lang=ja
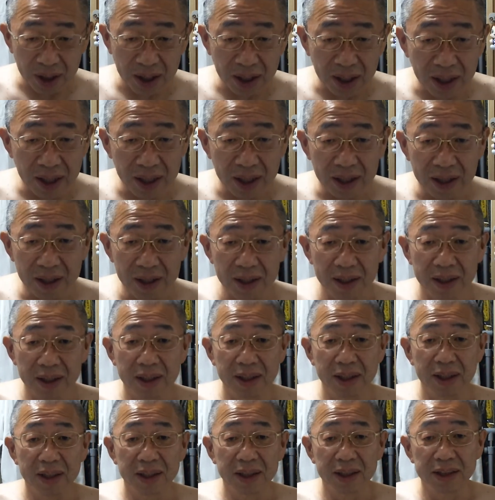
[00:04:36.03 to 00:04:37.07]
んか
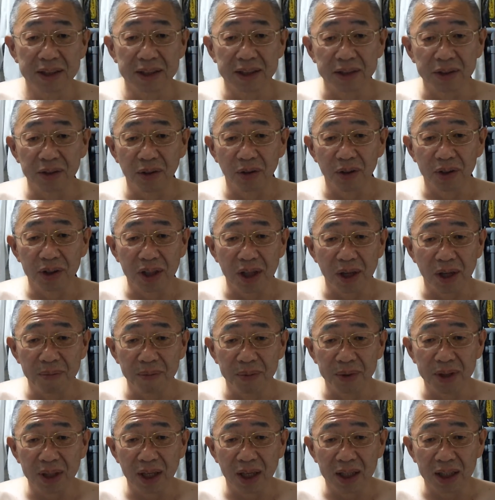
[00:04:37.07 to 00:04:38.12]
白い点
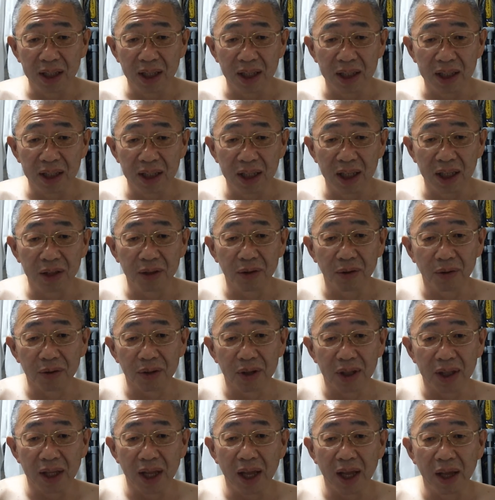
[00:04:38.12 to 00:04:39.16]
みたいなんできとっ
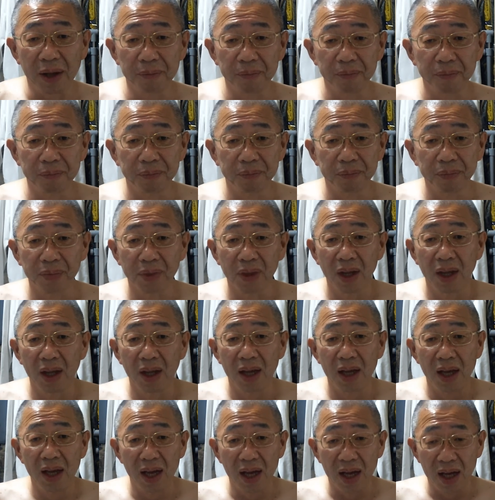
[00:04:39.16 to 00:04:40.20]
てね
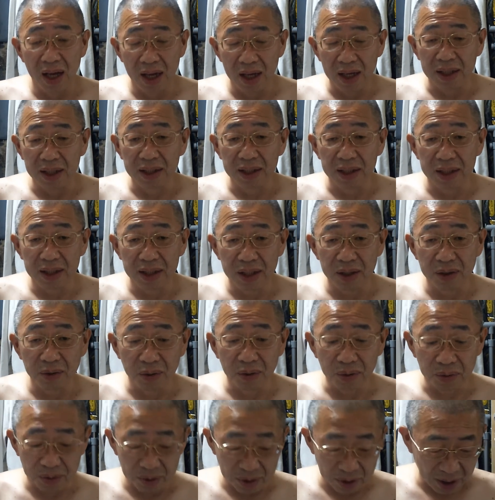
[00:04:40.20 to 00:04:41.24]
はいという
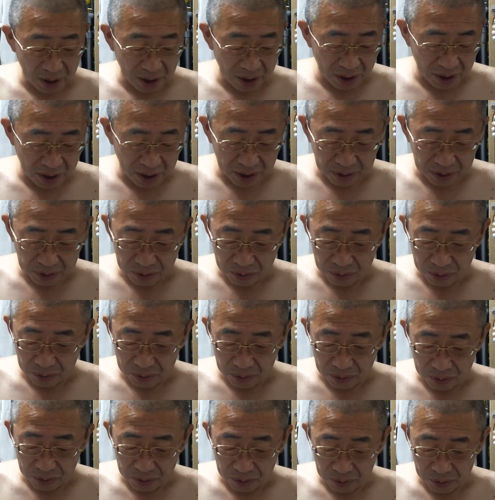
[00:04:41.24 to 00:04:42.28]
ことであ
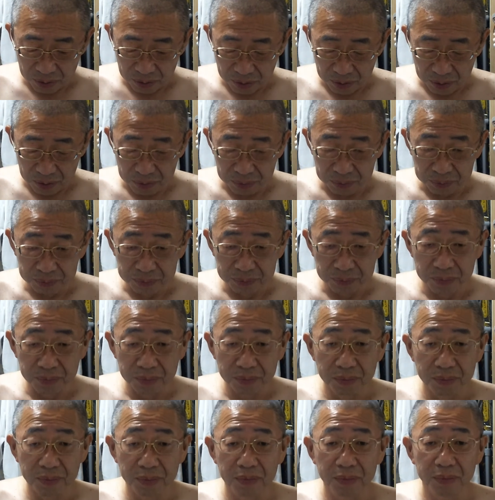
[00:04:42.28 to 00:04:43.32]

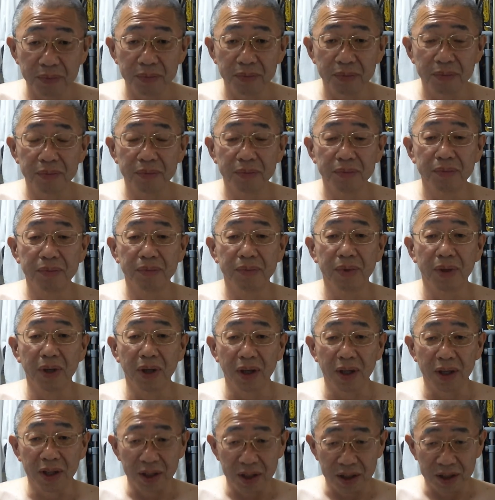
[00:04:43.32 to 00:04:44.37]

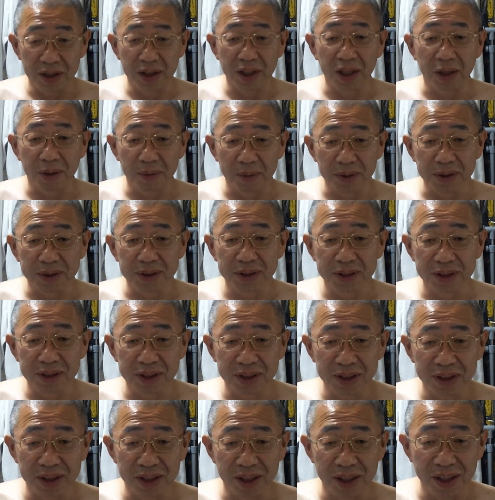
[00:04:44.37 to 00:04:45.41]
のー、行ってきます
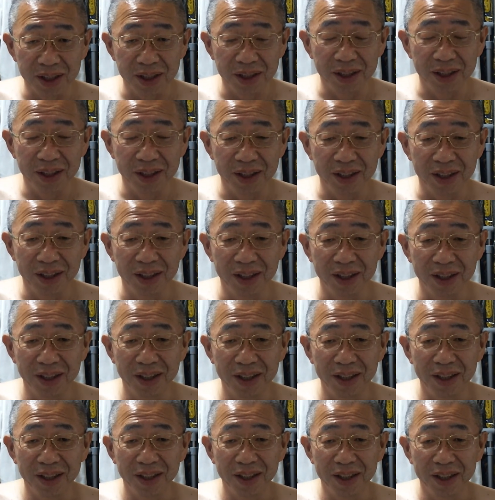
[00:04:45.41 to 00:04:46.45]

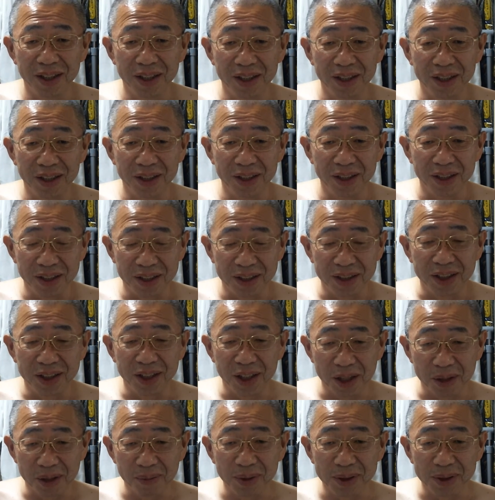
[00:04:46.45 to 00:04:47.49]
えー、行っ
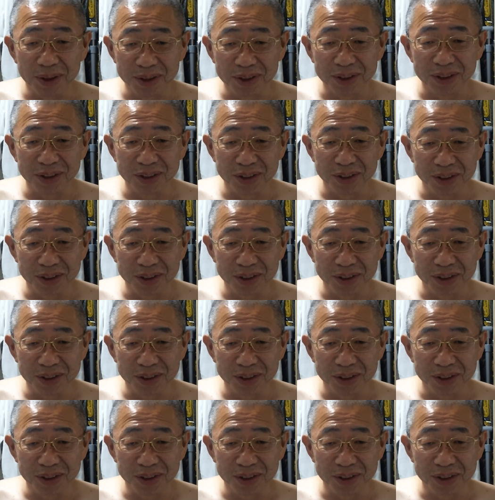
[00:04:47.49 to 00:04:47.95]
てきます